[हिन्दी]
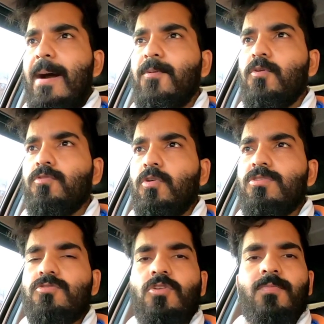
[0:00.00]
आपको
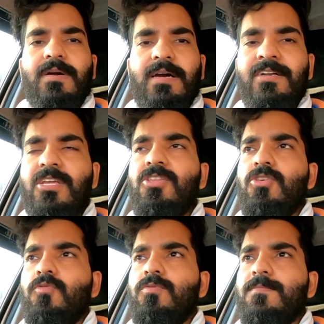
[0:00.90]
नॉन स्टॉप
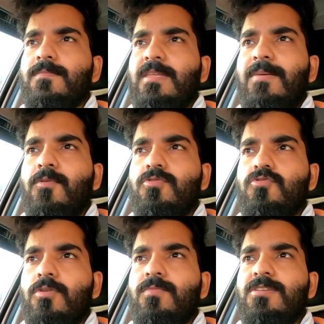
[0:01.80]
कंटिन्यू आपको
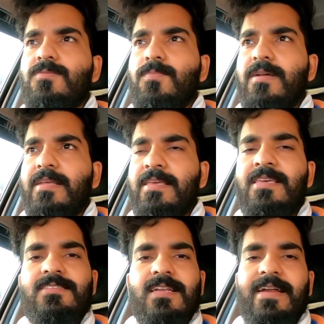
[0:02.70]
24 पर
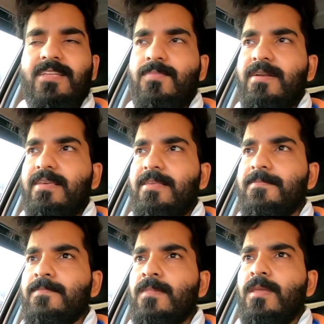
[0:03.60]
ही चलानी पड़ेगी
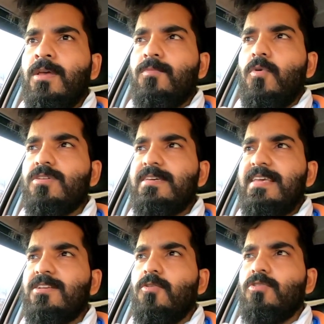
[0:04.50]
बहुत
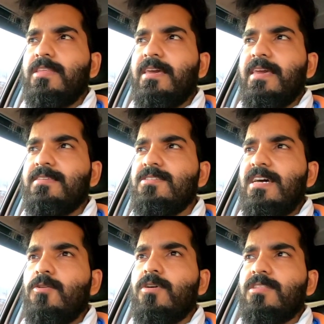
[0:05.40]
सारे ऐसे लोग होते हैं कि एसी
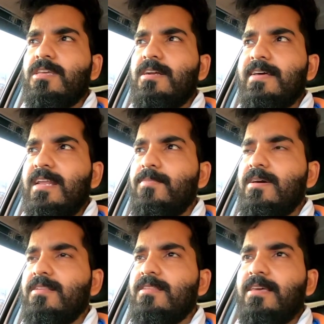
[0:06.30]
चालू करते ही अठारह पे
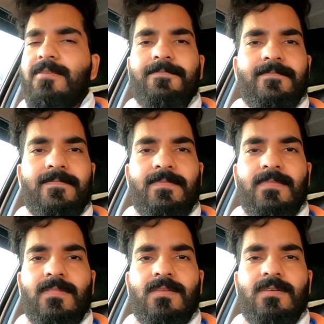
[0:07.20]
कर देते हैं
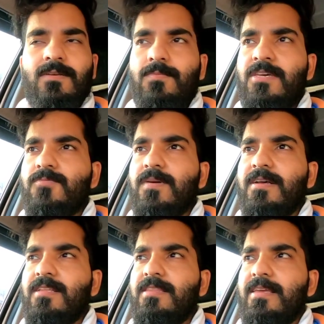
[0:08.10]
बीस पे
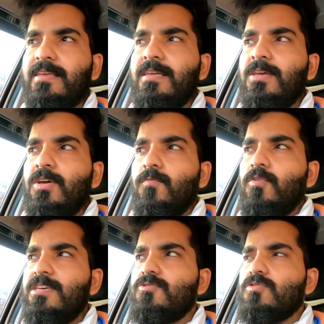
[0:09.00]
कर देते हैं
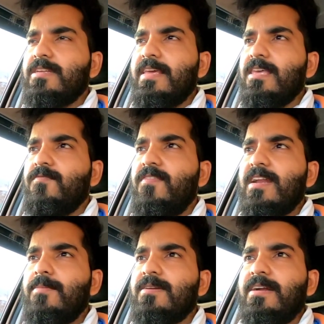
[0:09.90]
वो ये सोच रहे हैं कि
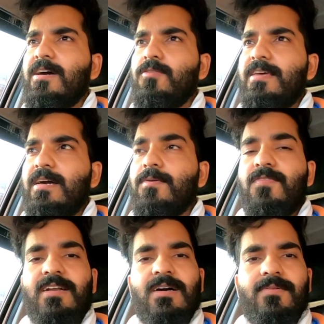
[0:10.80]
फटाफट ठंडा हो जाएगा
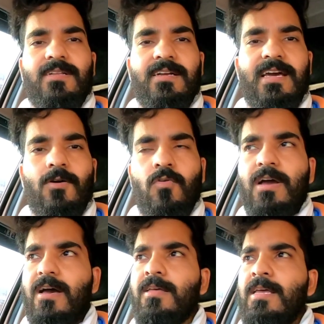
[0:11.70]
फटाफट ठंडा
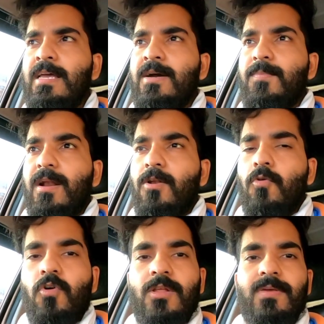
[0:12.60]
होगा पर
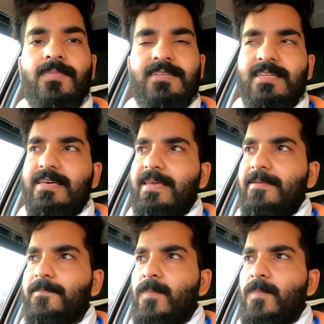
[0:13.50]
लोड भी बढ़ जाता है